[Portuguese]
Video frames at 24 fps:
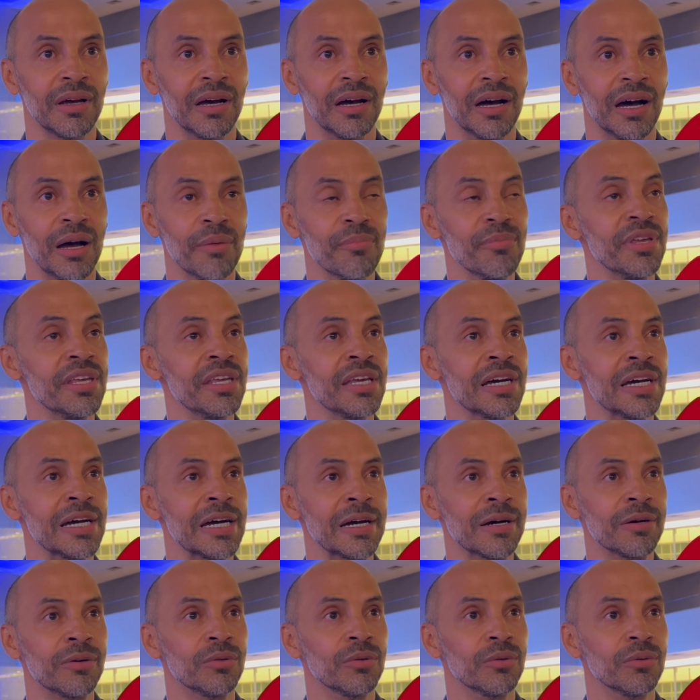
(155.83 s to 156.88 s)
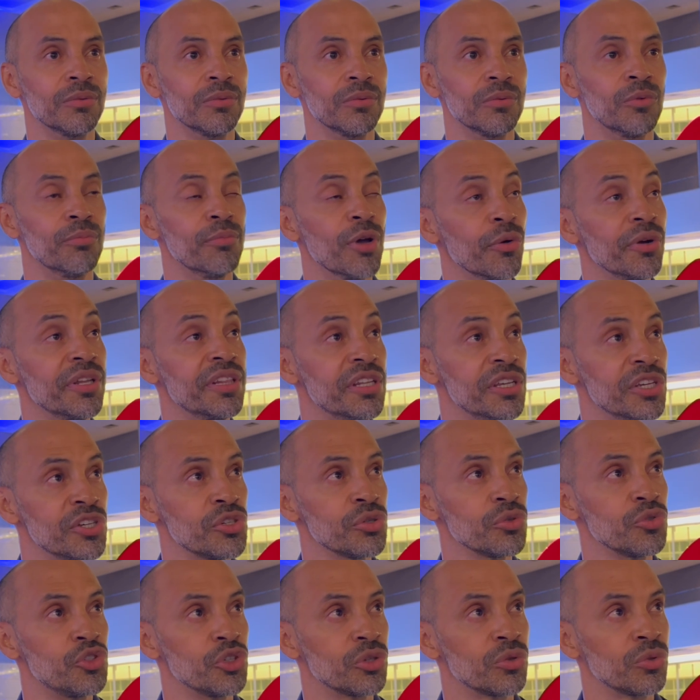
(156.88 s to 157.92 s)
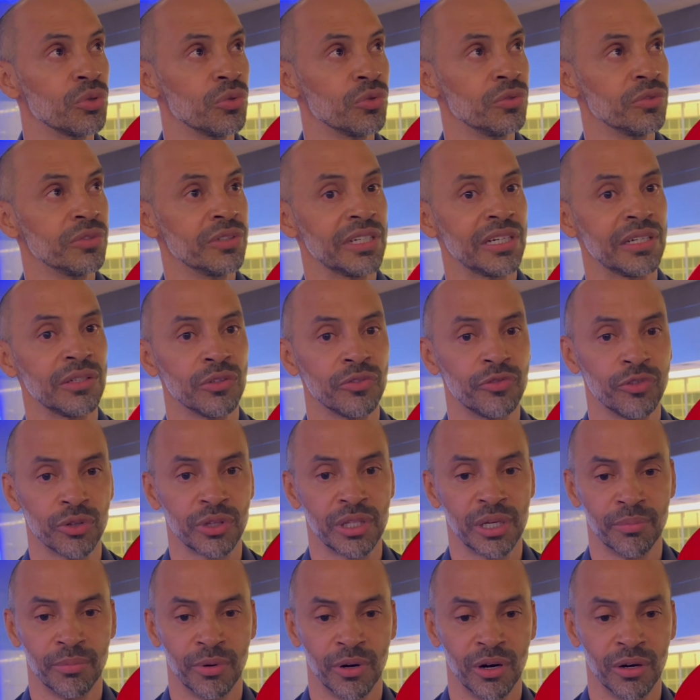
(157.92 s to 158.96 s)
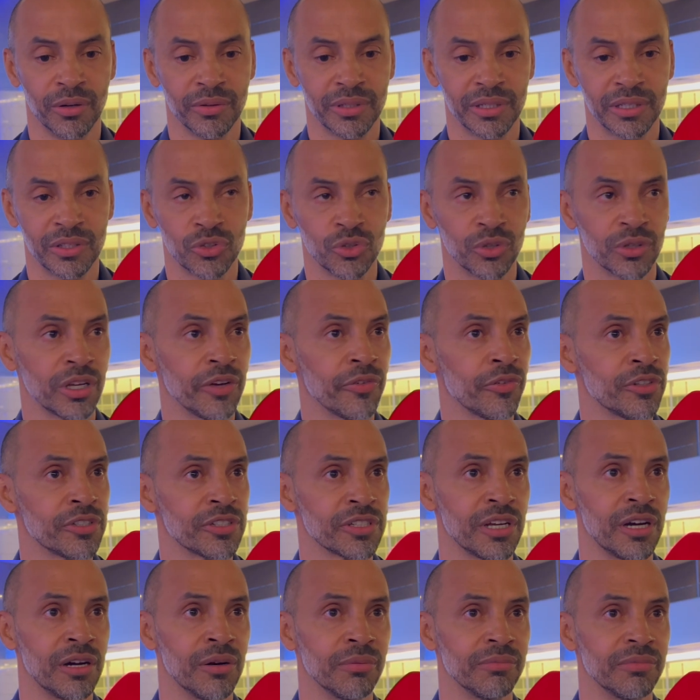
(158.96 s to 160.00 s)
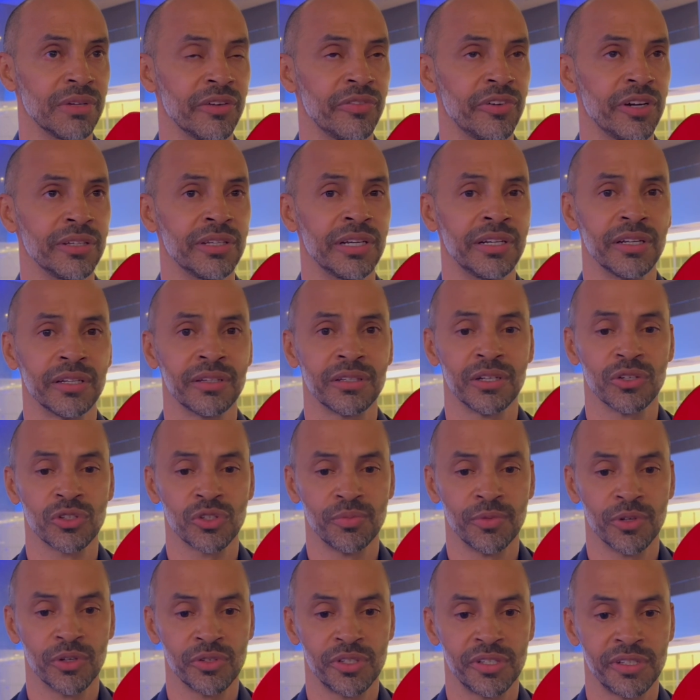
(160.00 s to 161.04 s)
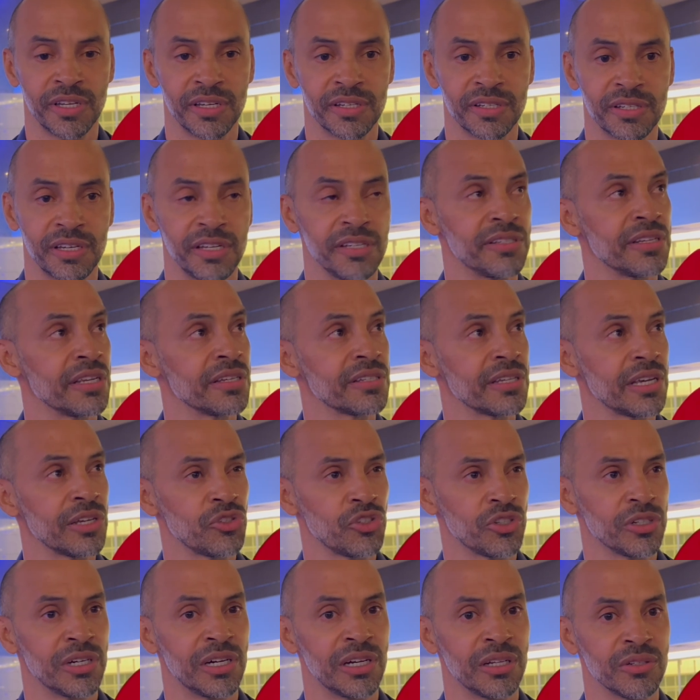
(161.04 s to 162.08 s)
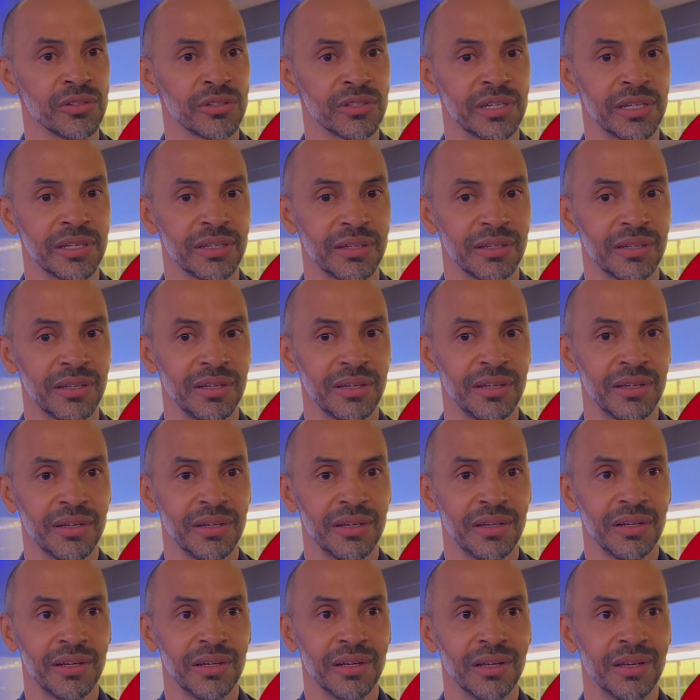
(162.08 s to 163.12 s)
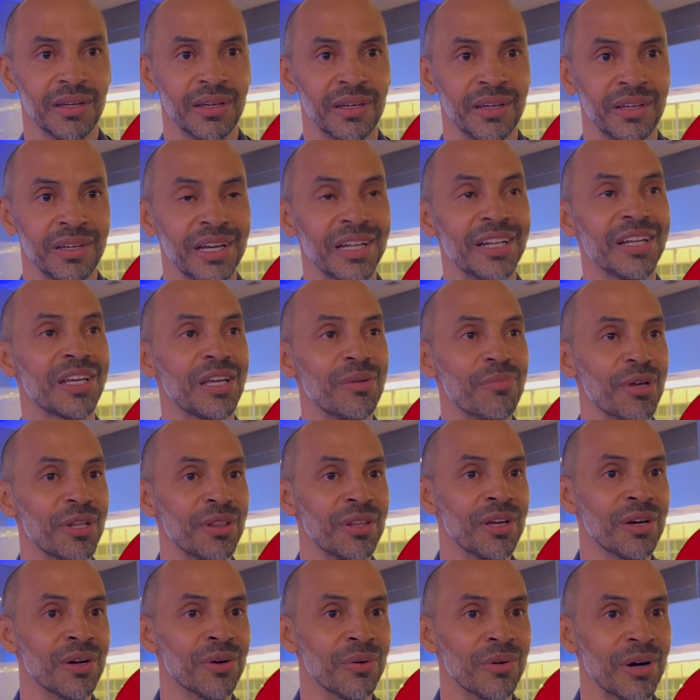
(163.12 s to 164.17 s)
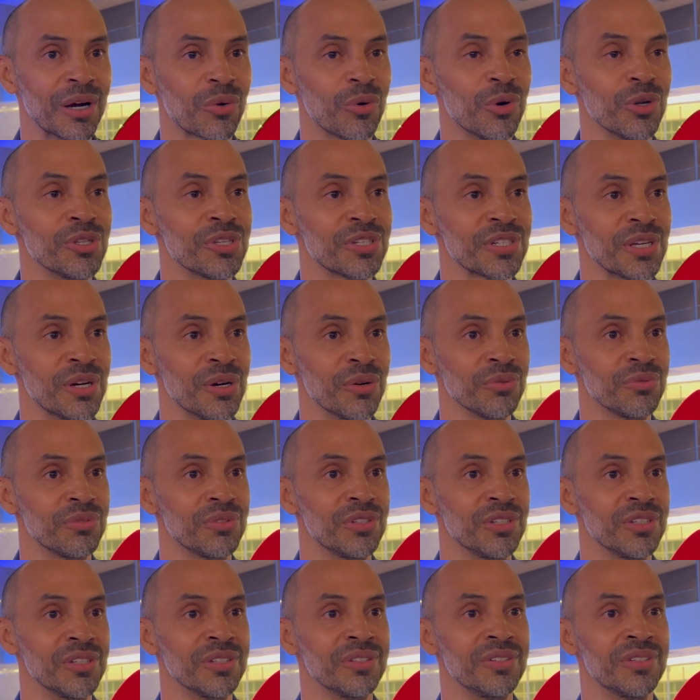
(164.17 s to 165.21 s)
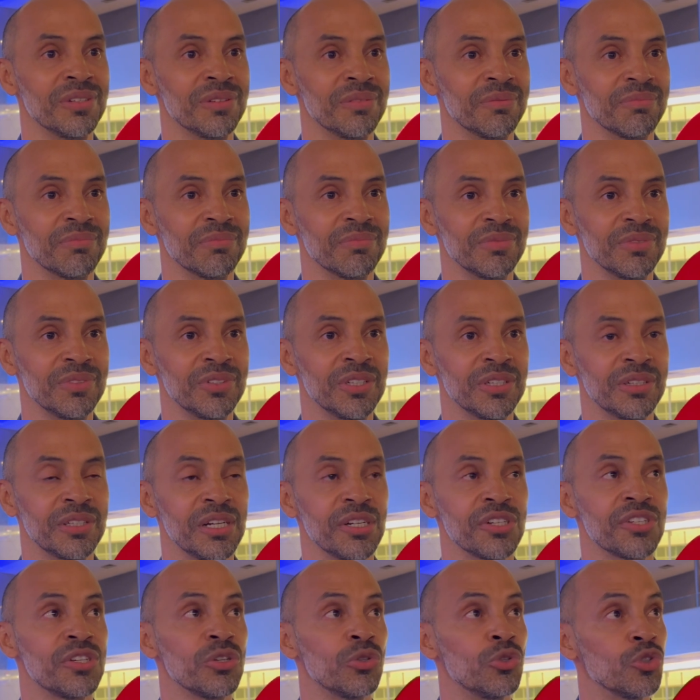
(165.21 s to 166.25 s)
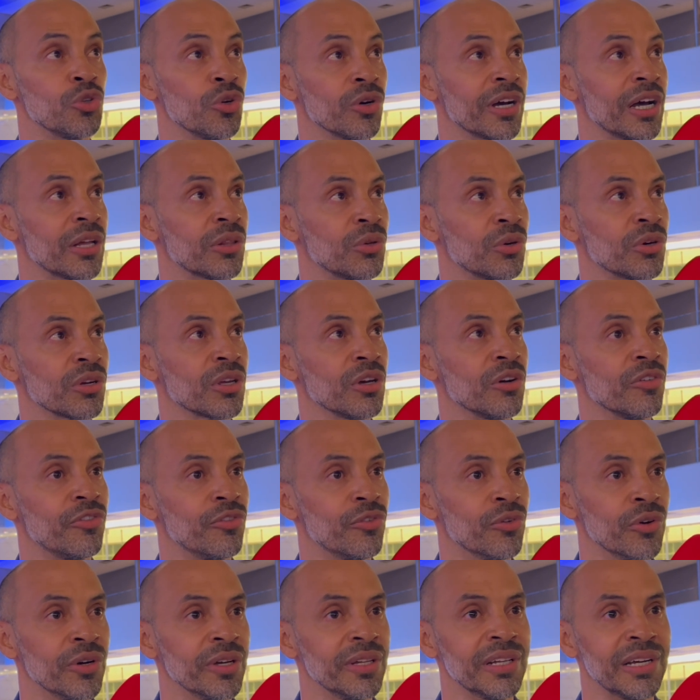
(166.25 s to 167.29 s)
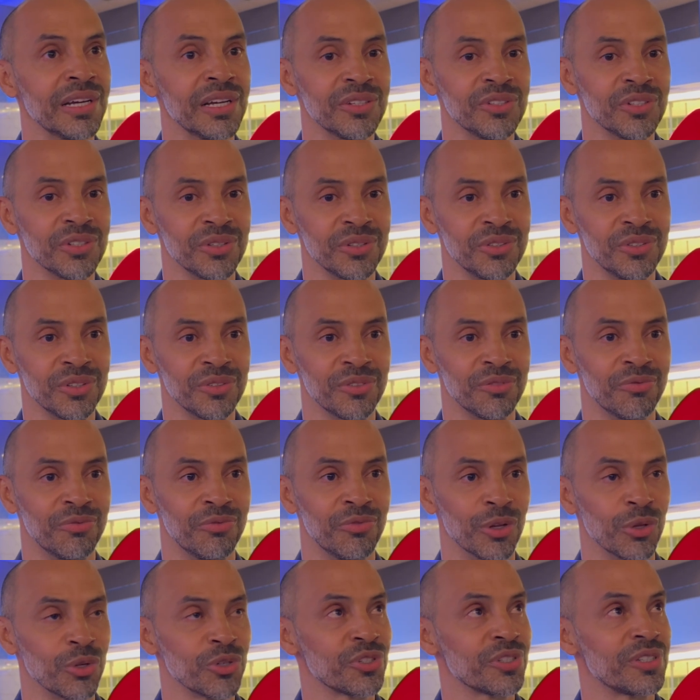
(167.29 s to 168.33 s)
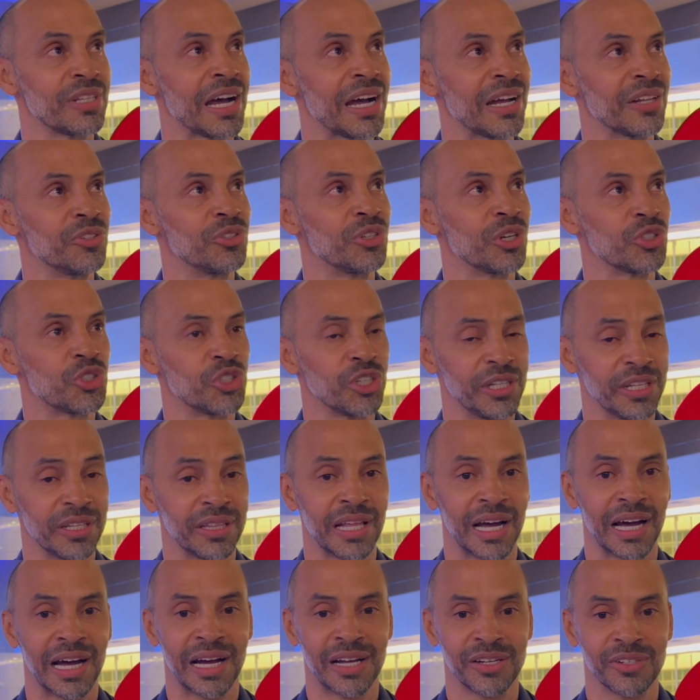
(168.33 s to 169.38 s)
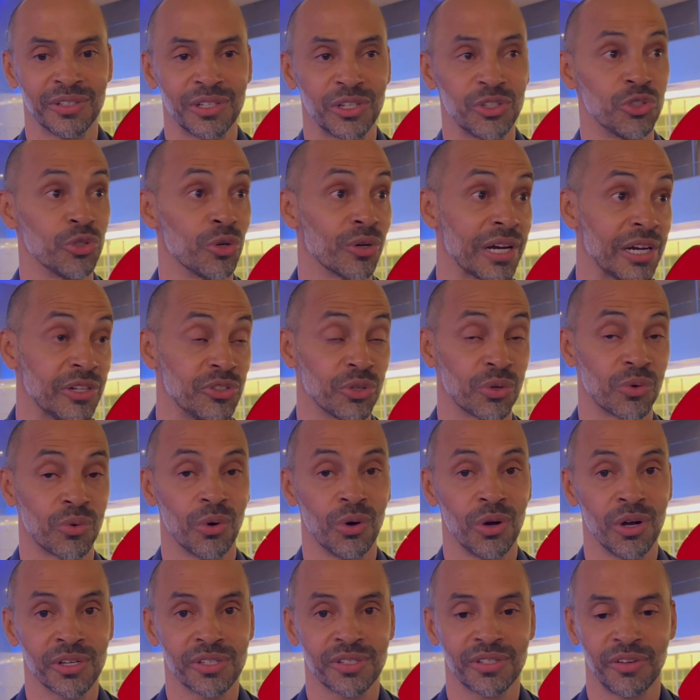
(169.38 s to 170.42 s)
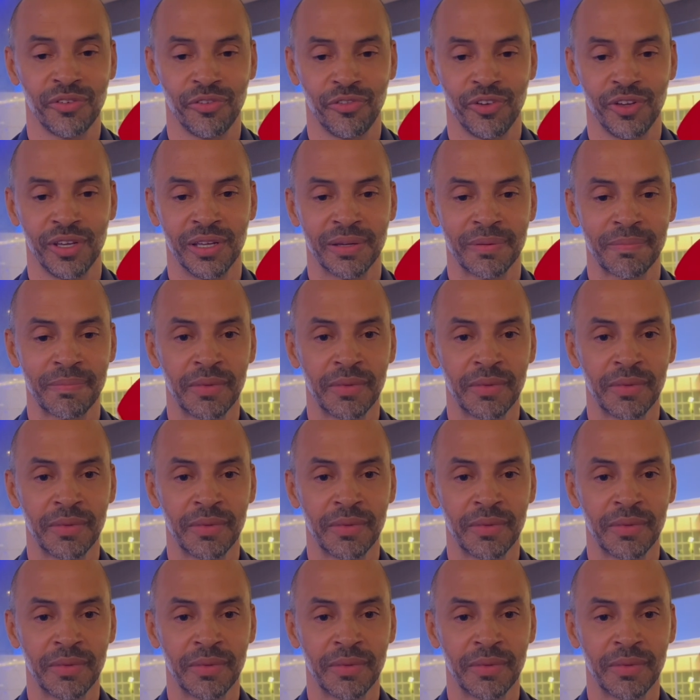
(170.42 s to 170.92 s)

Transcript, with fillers: a minha, o meu início de tudo né, no futebol. Né? Eu joguei futsal, na verdade, até os meus 16, 17 anos. Né? E ele que me deu a condição de, de, de ter sido jogador que eu fui, né? de, de velocidade, de agilidade, né? de jogar de costa, enfim.